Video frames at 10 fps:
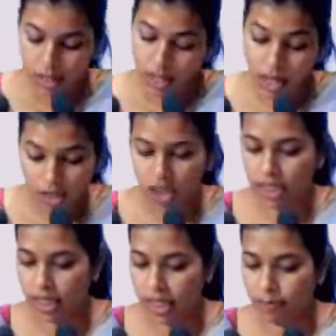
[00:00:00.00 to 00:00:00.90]

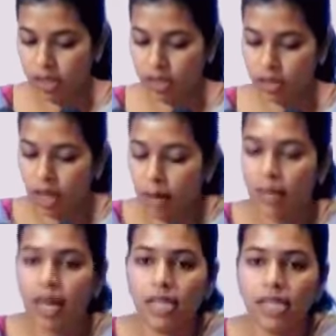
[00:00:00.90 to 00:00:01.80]
अक्षय जी अब
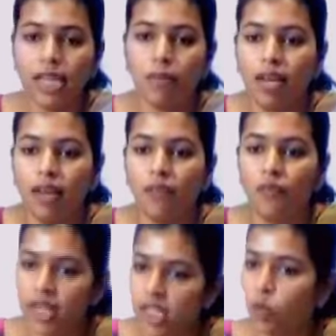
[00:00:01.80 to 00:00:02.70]
यहाँ से हमारे
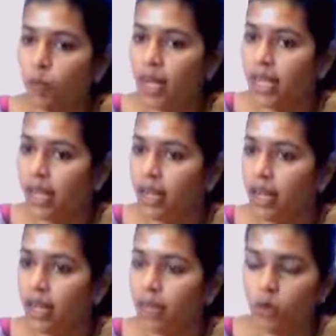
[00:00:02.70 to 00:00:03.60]
वरिष्ठ उपाध्याय का
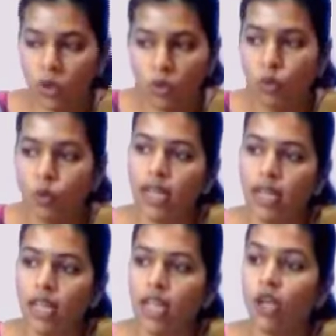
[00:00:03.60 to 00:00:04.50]
क्रम शुरू हुआ था